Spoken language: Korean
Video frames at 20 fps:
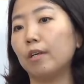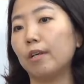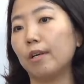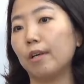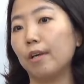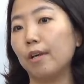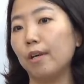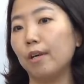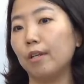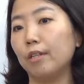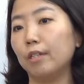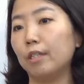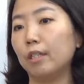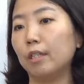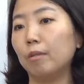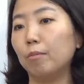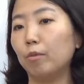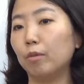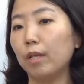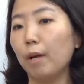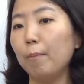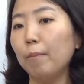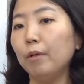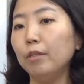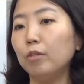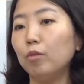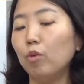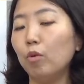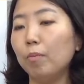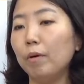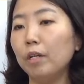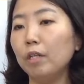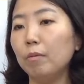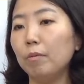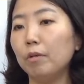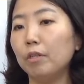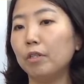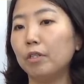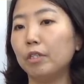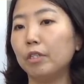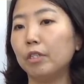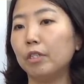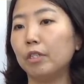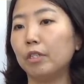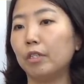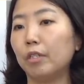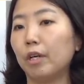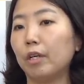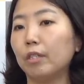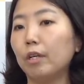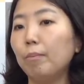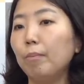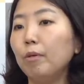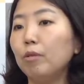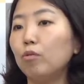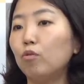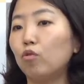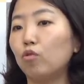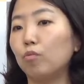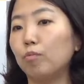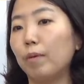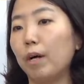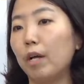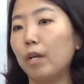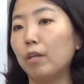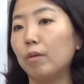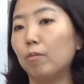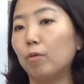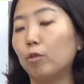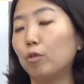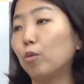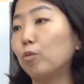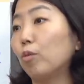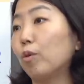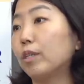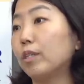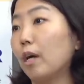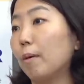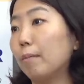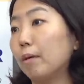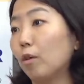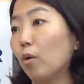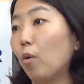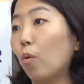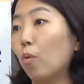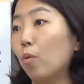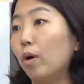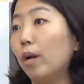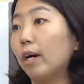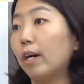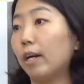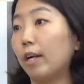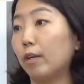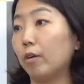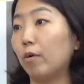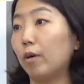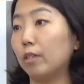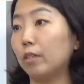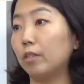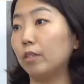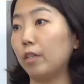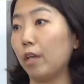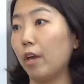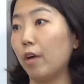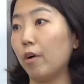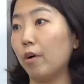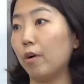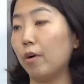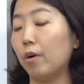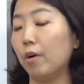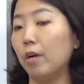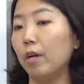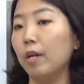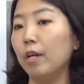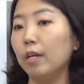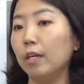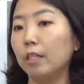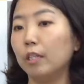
이제 지금 뭐3% 초반이면은 그게 한 3% 중반 뭐 그 정도까지 아마 더 올라갈 것 같은데요. 음.